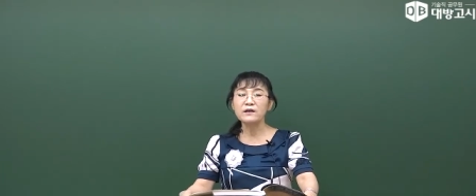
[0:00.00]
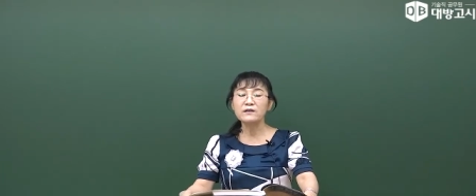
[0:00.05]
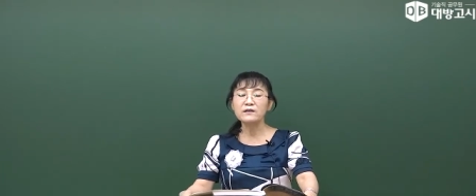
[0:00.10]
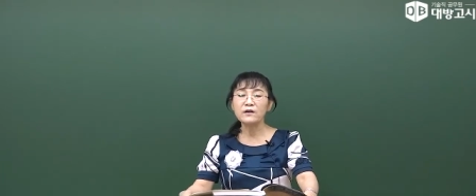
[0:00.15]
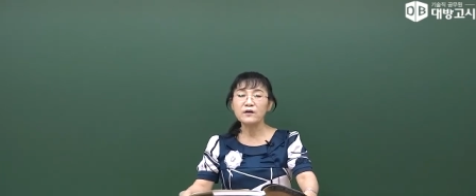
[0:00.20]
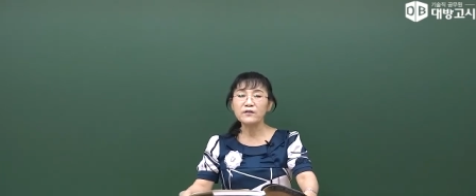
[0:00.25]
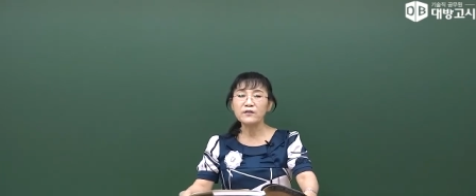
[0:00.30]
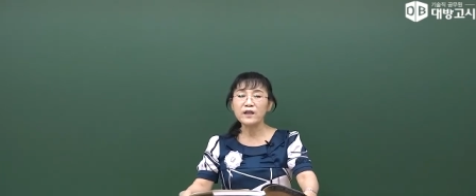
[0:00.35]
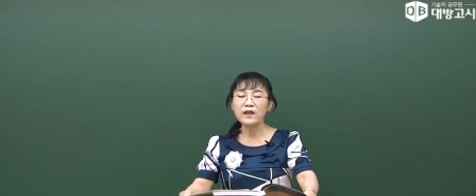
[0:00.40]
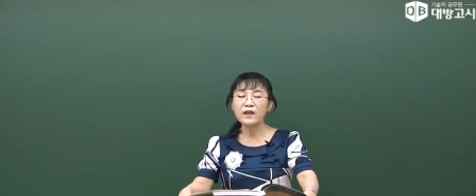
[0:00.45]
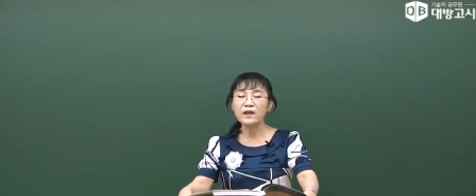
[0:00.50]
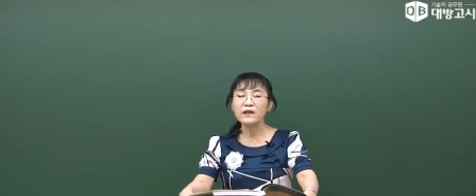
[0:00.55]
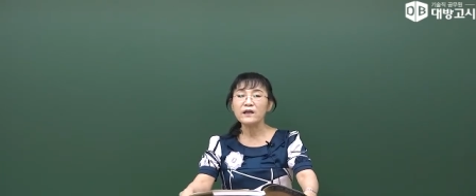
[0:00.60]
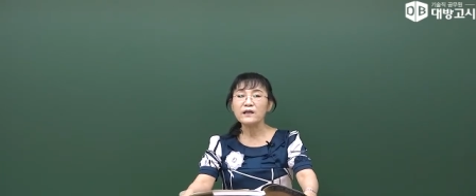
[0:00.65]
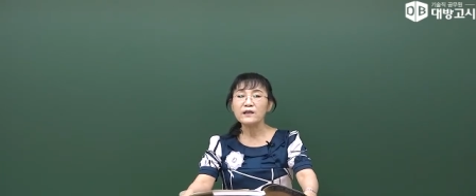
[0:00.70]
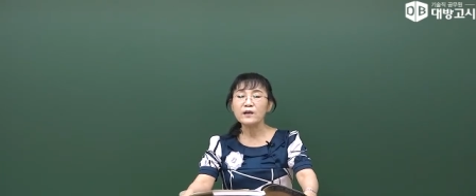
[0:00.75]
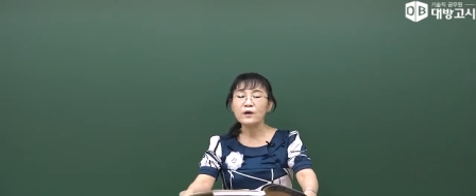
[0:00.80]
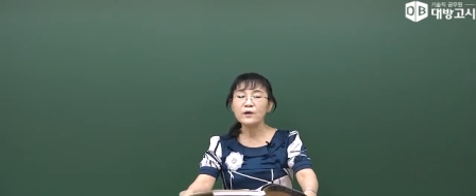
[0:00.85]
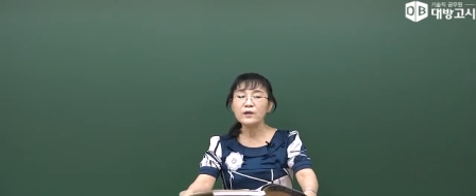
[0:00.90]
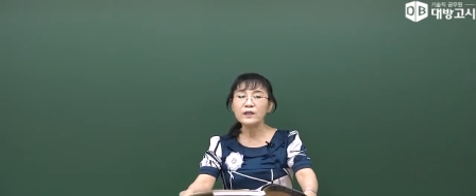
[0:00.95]

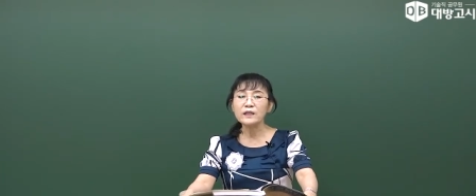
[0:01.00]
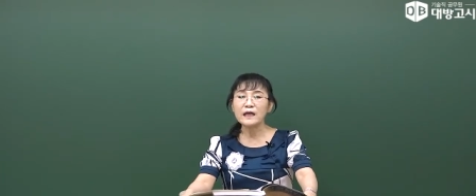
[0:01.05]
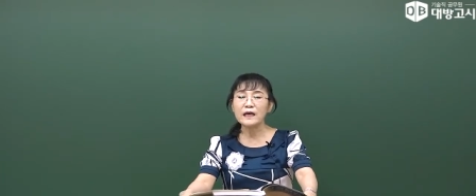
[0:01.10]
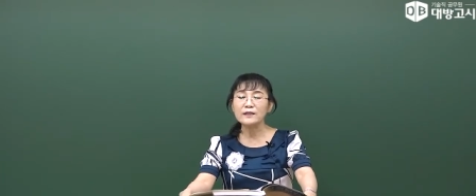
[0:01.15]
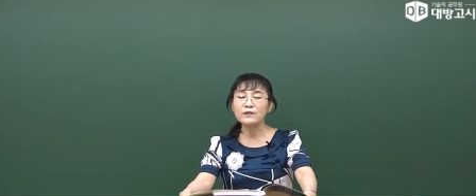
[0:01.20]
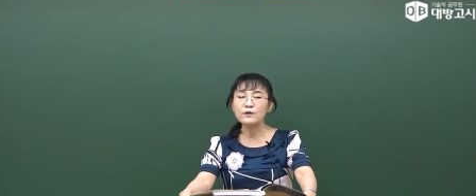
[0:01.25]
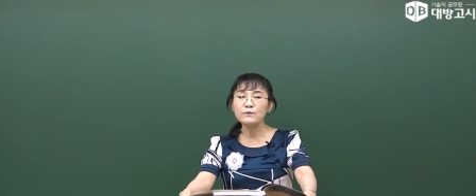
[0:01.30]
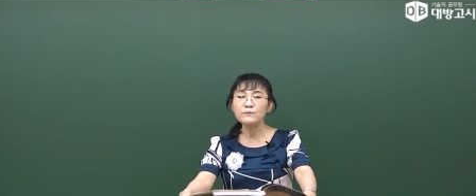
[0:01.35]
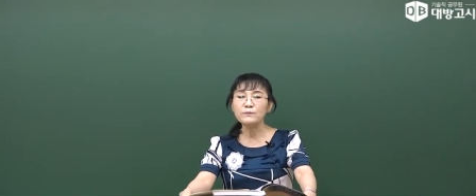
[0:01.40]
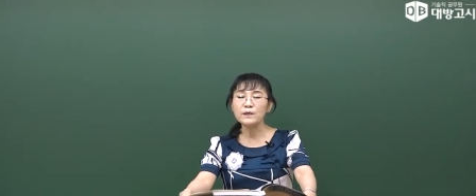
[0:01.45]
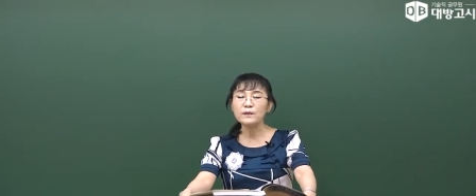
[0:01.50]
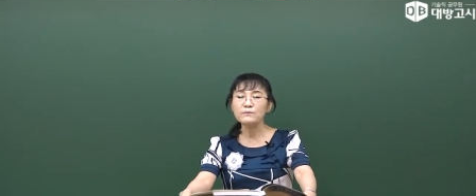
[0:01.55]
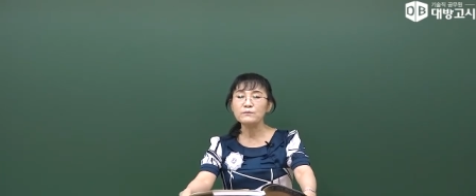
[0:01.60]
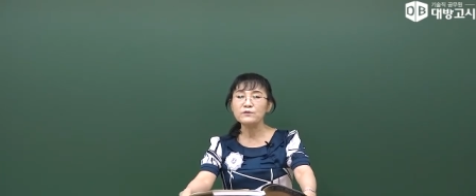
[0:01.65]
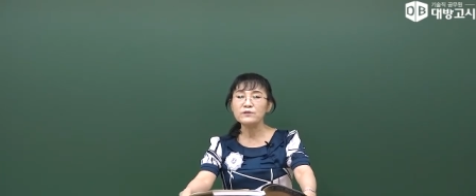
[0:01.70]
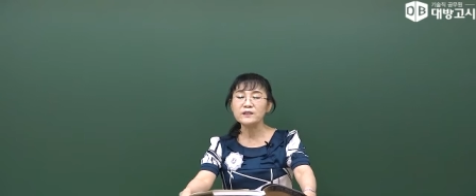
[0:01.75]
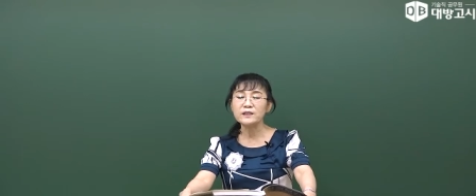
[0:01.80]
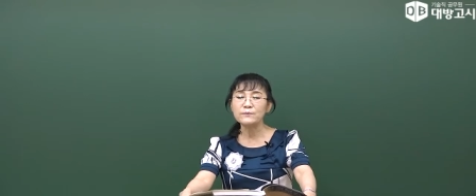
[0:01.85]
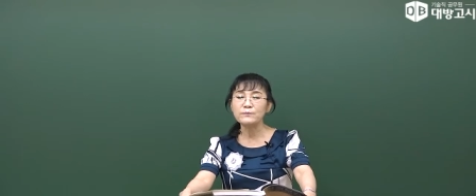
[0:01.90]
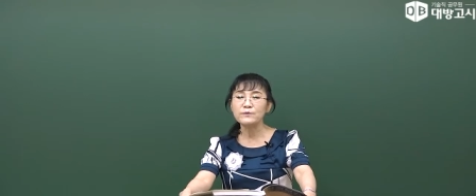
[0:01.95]
그런데 여기 단원별
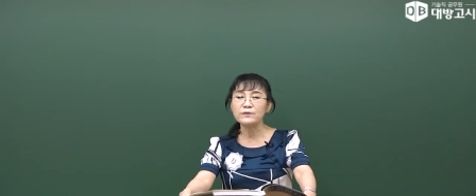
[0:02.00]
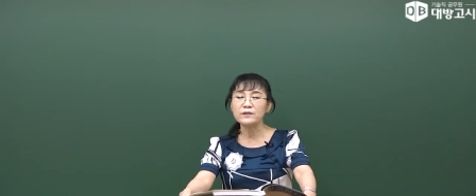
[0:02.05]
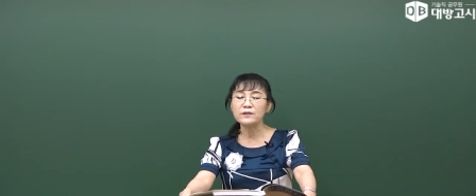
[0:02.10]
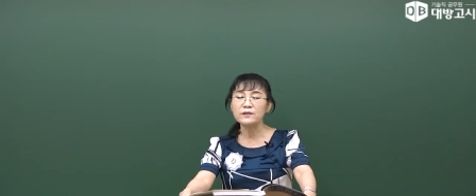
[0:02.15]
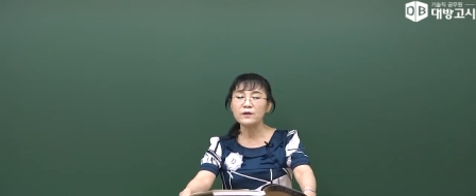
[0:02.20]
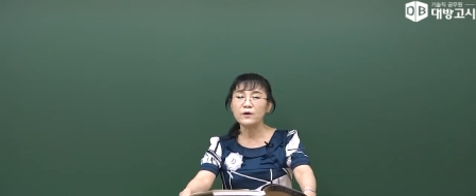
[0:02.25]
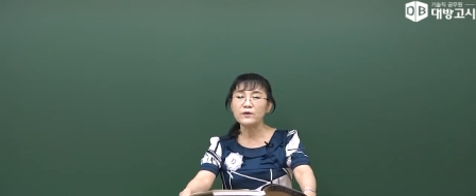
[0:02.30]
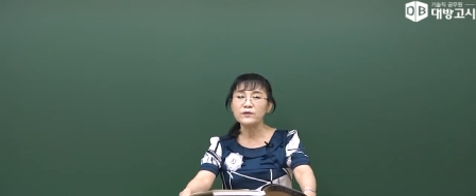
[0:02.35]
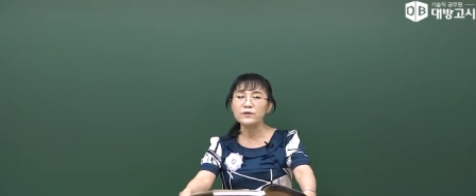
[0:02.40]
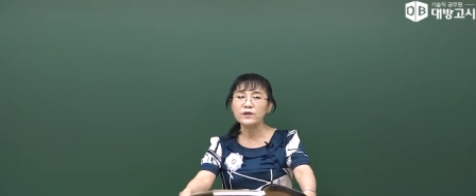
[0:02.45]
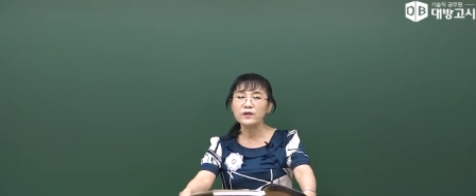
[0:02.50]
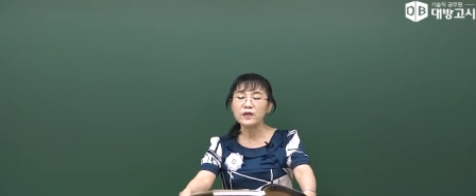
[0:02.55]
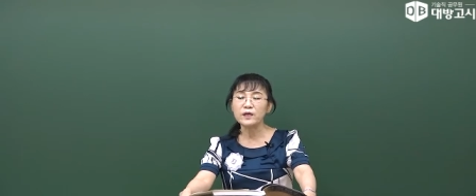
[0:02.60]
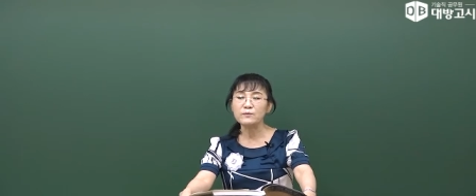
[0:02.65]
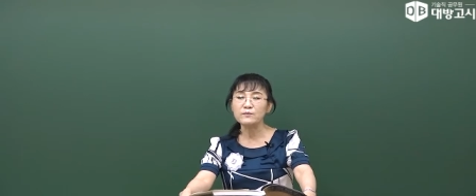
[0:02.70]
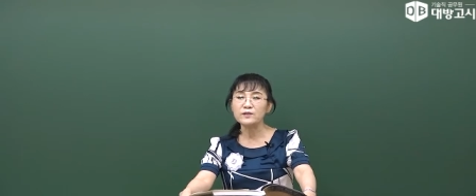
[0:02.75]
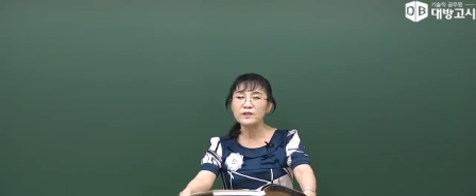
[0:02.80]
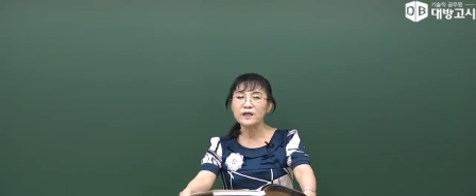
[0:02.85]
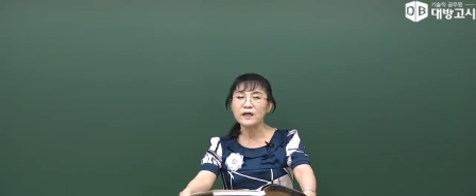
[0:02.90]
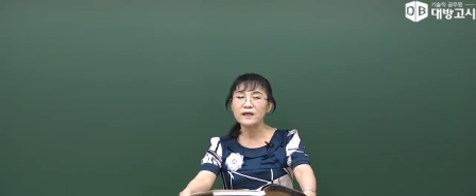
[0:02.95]
문제풀이는 어떻게
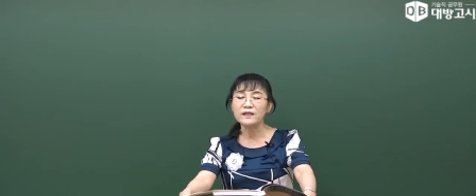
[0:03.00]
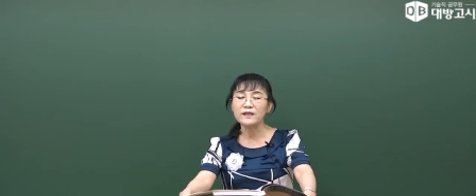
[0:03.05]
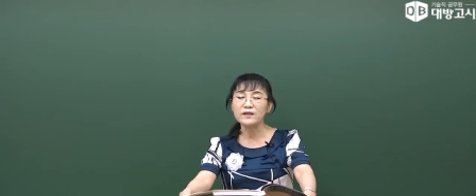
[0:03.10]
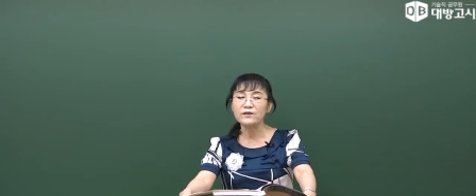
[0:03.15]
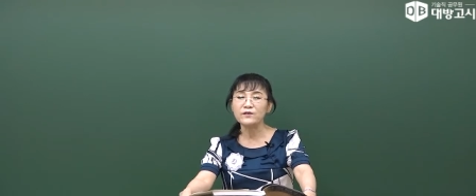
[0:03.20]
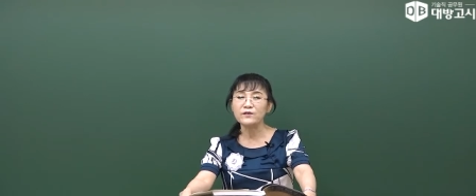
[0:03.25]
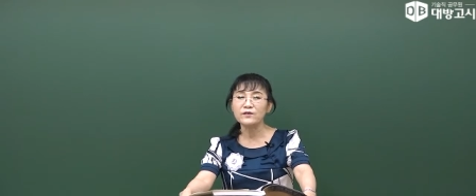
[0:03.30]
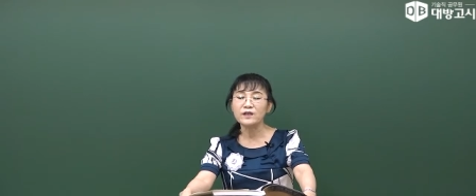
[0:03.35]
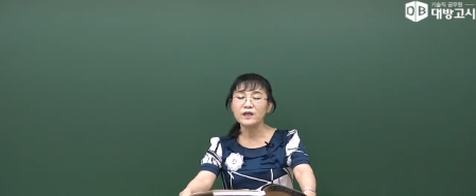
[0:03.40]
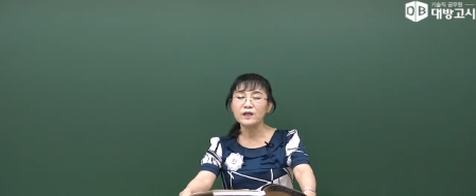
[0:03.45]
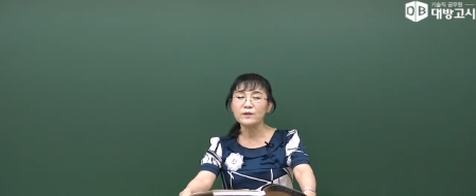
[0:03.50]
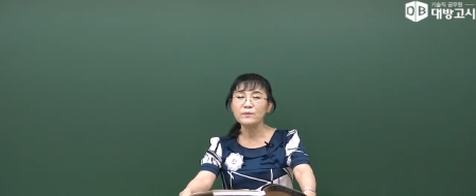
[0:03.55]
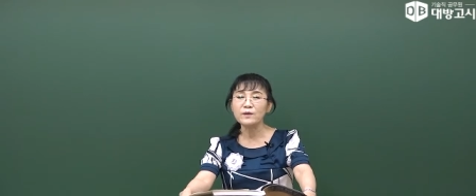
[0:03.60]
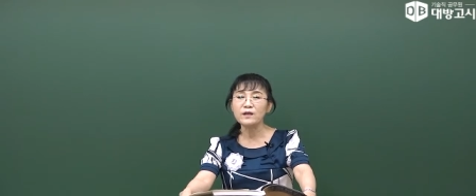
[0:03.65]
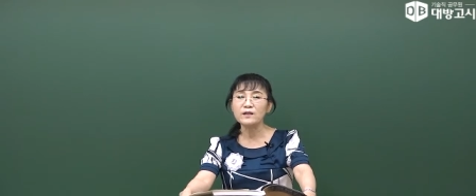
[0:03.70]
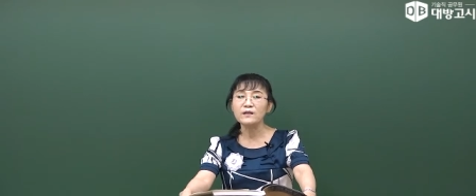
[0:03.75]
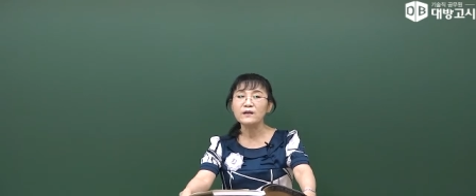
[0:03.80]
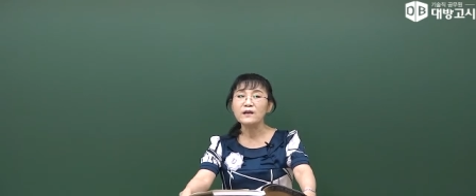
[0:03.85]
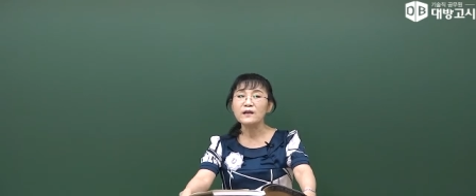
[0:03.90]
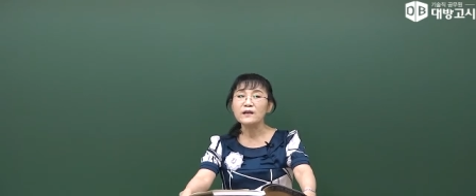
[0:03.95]
문제가 되는
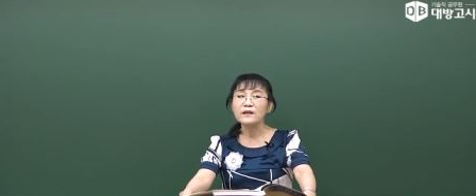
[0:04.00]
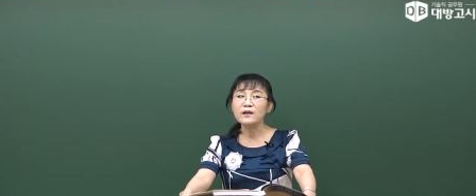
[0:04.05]
거냐면